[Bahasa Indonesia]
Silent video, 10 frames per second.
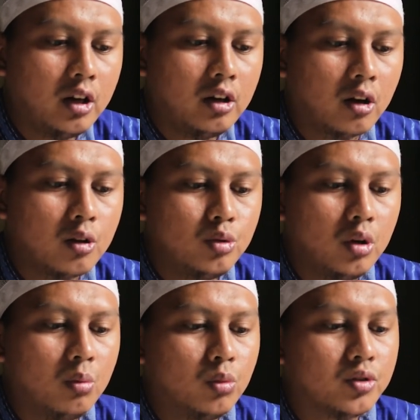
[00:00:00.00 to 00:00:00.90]
anna
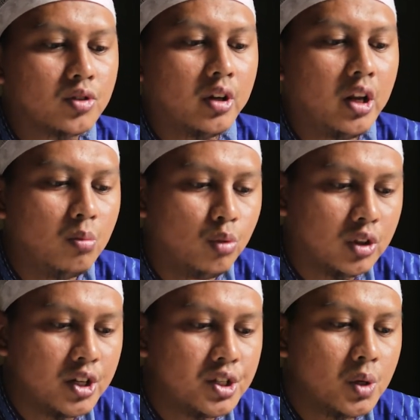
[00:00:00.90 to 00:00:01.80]
rajulan muhsanan
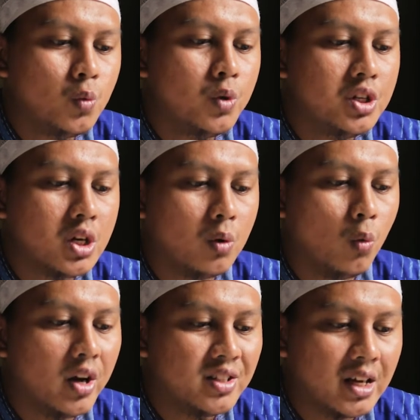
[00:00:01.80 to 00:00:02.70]
mutazawwijan
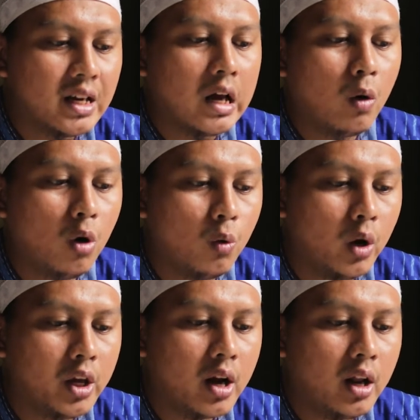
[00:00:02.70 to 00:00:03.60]
wa zana wa
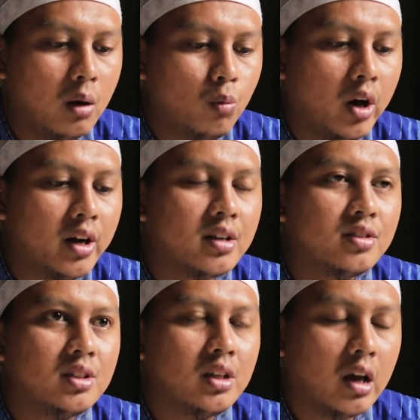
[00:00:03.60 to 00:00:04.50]
huwa ya'lamu anna
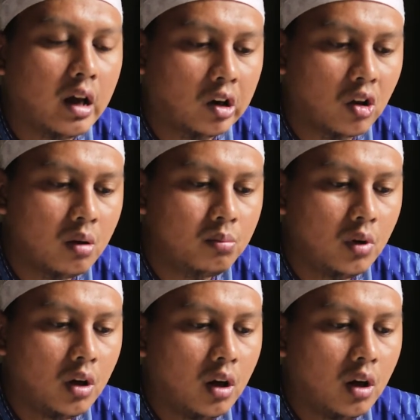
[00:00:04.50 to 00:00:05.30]
zina haram